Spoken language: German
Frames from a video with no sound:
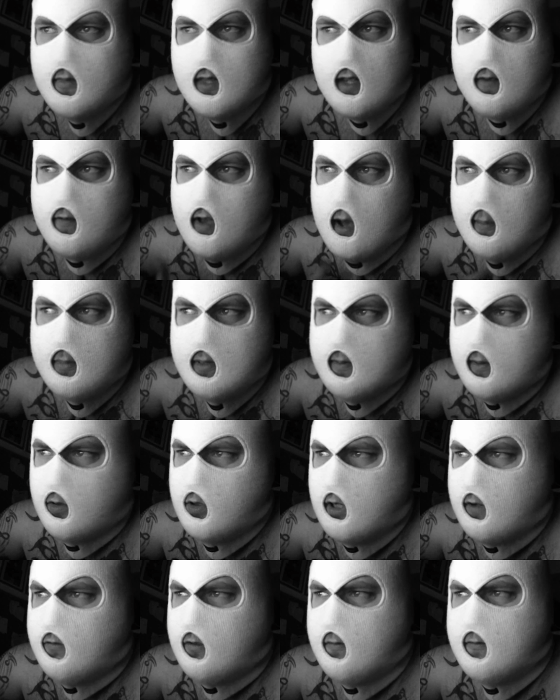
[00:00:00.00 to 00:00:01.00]
wir haben zwar
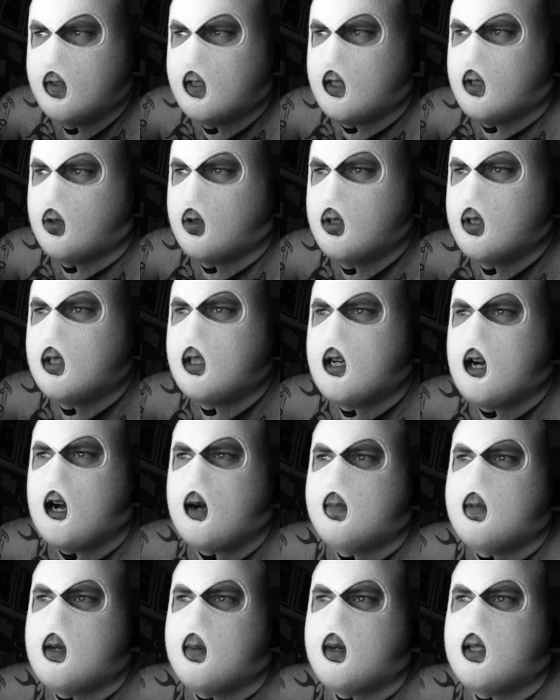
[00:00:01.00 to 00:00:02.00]
150 Runden
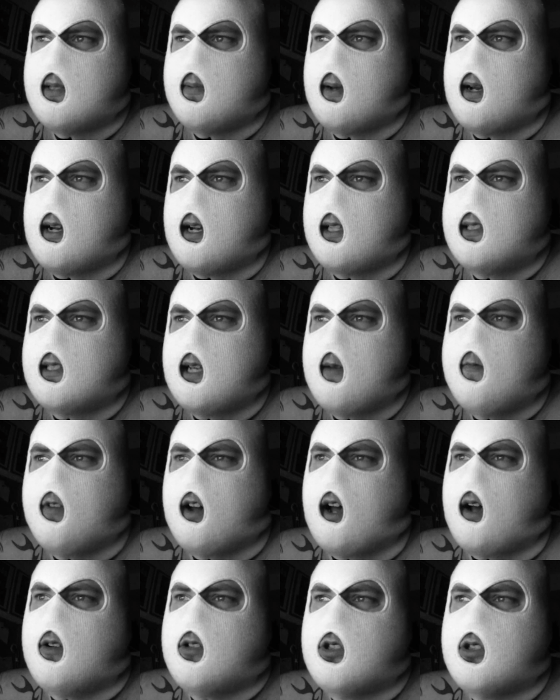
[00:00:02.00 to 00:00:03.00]
gehabt, aber es war ganz
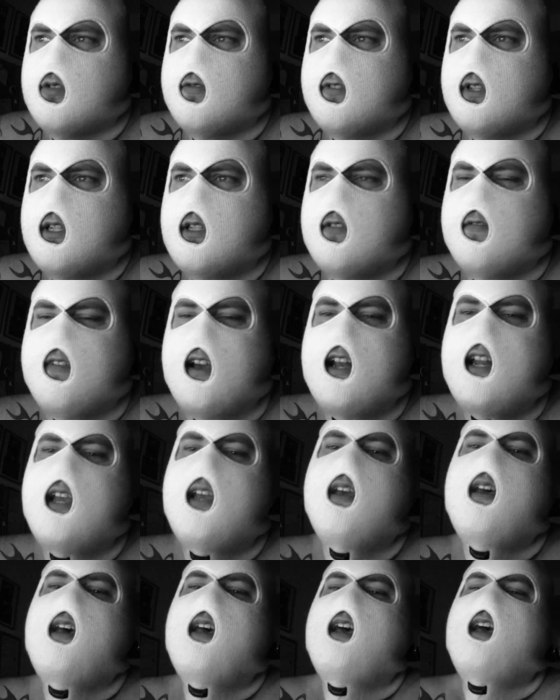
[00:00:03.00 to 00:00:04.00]
einfach rauszufinden, wer
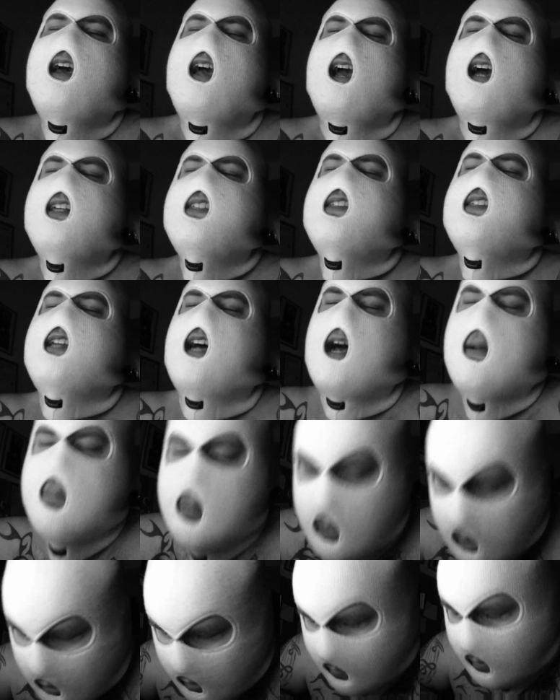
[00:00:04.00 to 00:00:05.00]
die erste
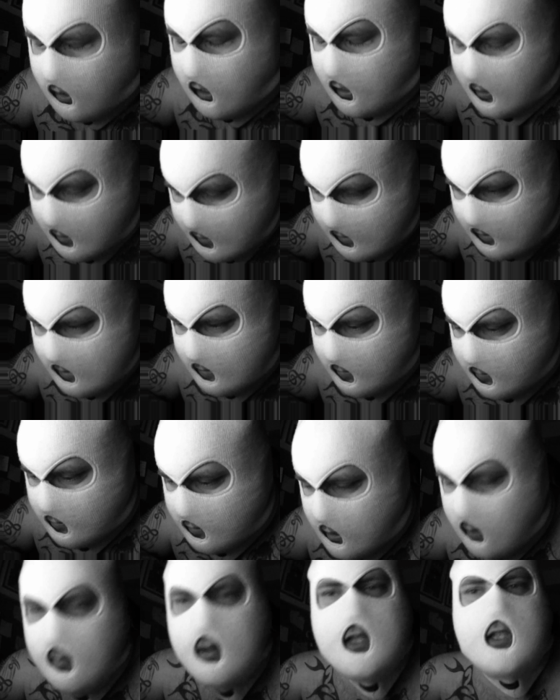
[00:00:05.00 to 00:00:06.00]
Abgabe hatte,
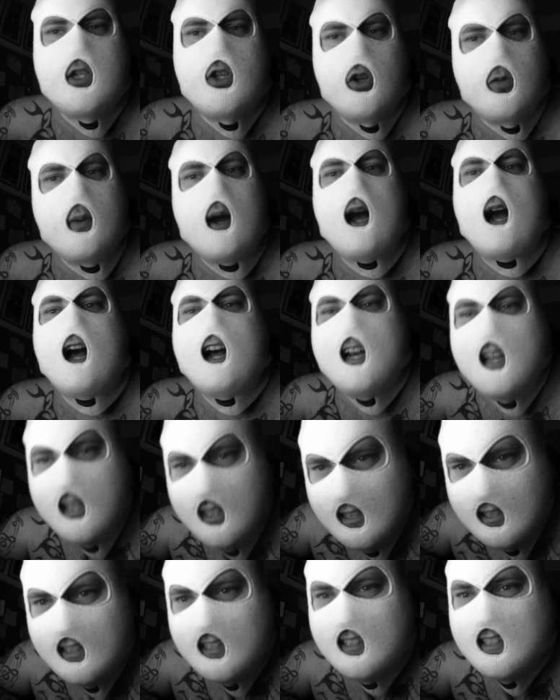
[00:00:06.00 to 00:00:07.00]
nämlich die Nummer
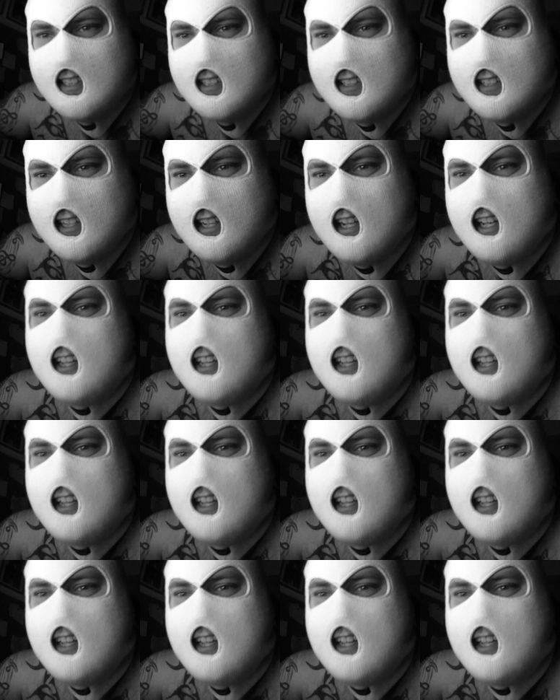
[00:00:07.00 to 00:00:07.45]
1.